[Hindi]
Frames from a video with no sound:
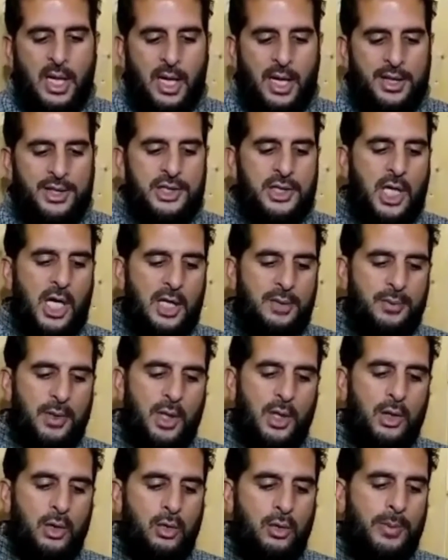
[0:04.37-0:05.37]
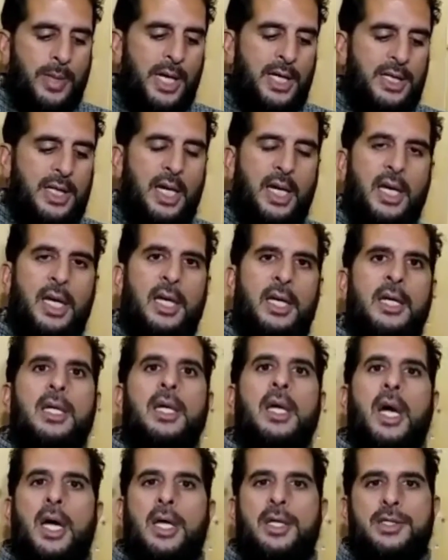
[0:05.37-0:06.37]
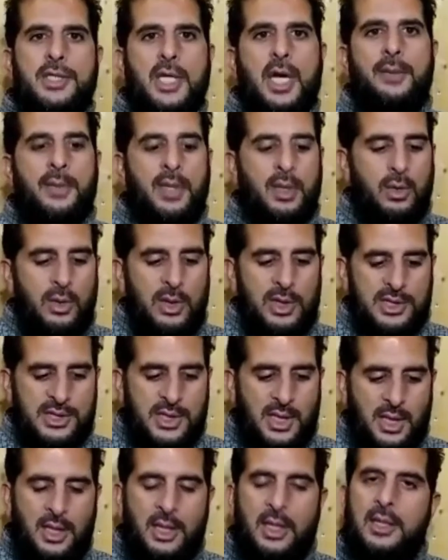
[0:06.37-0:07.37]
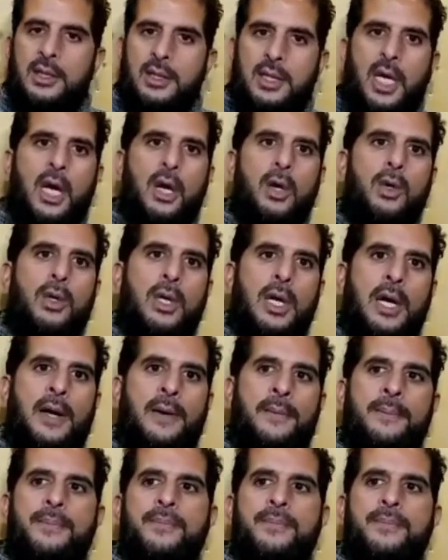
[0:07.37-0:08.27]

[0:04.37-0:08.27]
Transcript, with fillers: हर शाख पे उल्लू बैठा है अंजाम गुलस्तान क्या होगा